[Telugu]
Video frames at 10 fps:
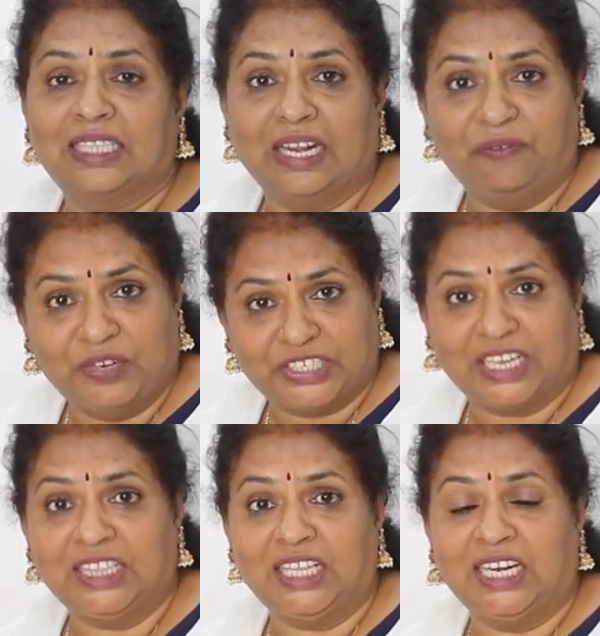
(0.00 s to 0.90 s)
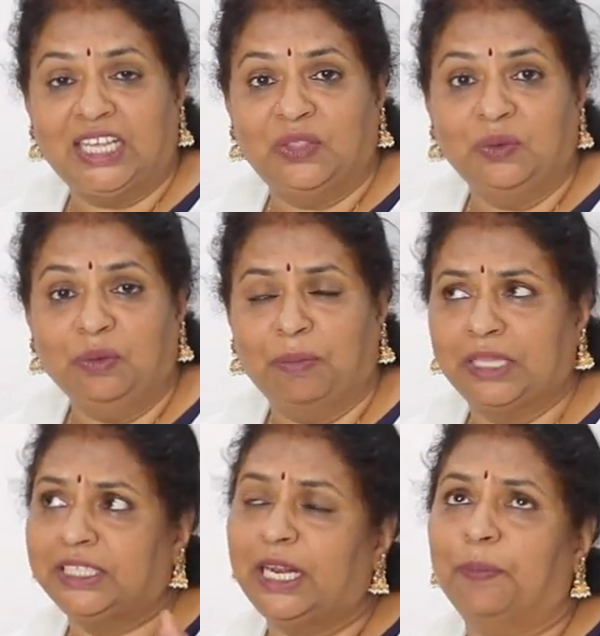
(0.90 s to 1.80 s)
దాని విషయం తెలియదు
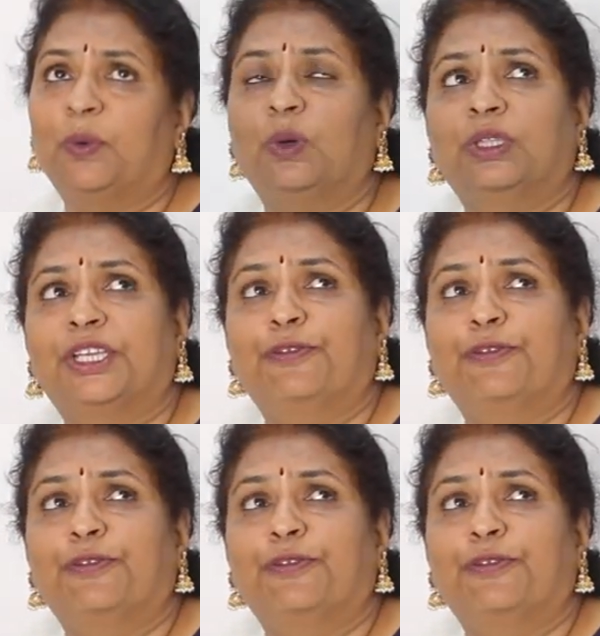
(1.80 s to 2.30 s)
మధ్యలో ఎప్పుడో